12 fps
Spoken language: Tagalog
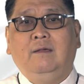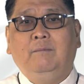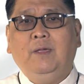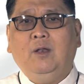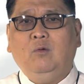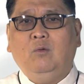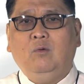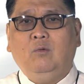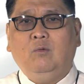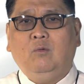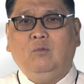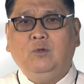Pero
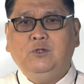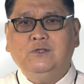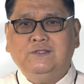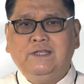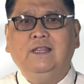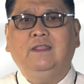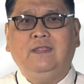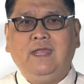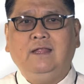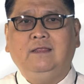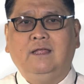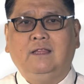would you still
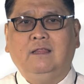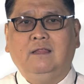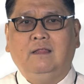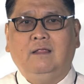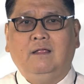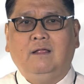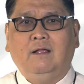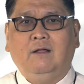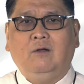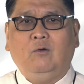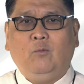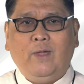think that
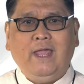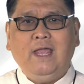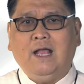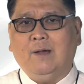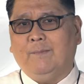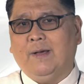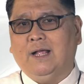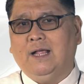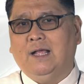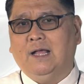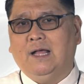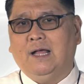way
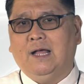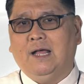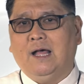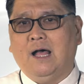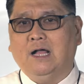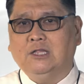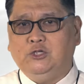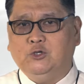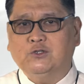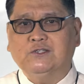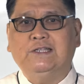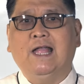kapag ang
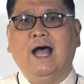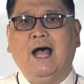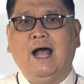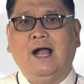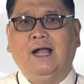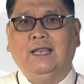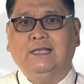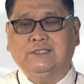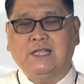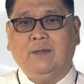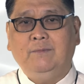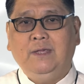Diyos na ang
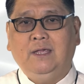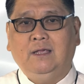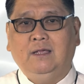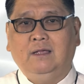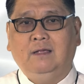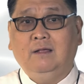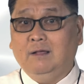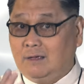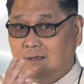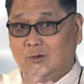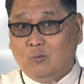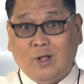nagsabing,
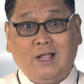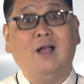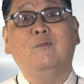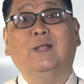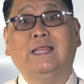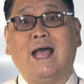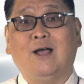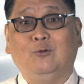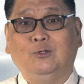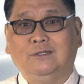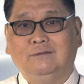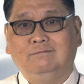huwag kang
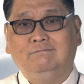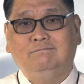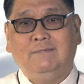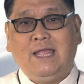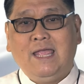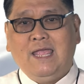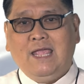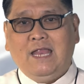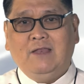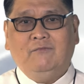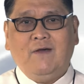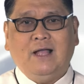matakot?
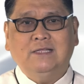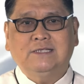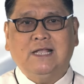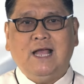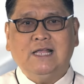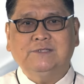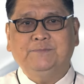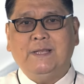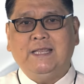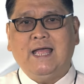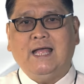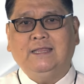In fact, sa
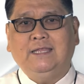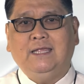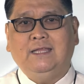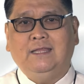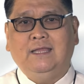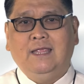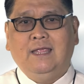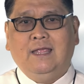gospel natin